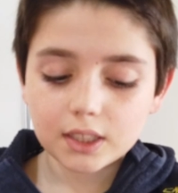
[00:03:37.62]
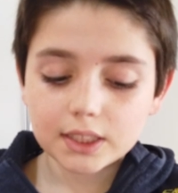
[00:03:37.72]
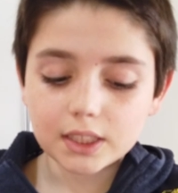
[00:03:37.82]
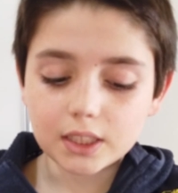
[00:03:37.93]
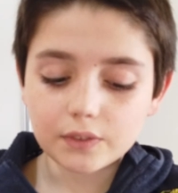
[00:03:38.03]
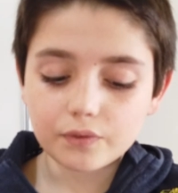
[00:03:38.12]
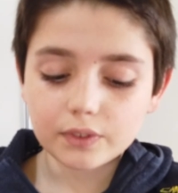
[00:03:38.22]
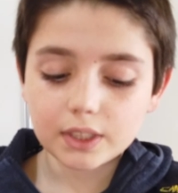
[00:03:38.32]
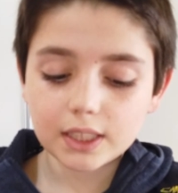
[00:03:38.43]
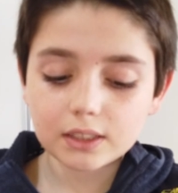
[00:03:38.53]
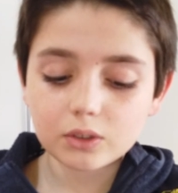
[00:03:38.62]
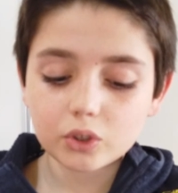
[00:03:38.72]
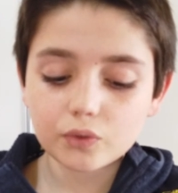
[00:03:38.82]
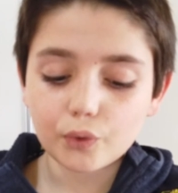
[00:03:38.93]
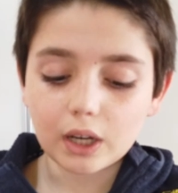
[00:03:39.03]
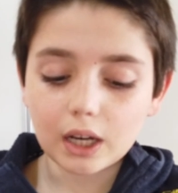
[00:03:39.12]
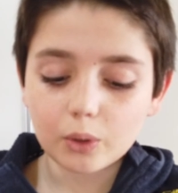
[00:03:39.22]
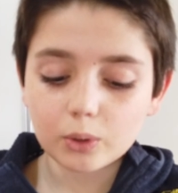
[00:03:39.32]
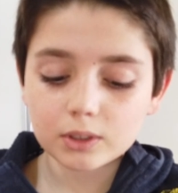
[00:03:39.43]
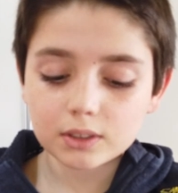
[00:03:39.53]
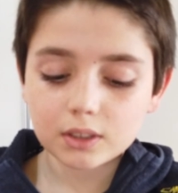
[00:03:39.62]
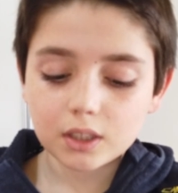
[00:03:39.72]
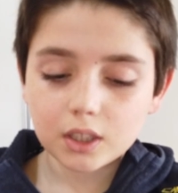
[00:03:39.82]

Sie liefen Jesus voraus,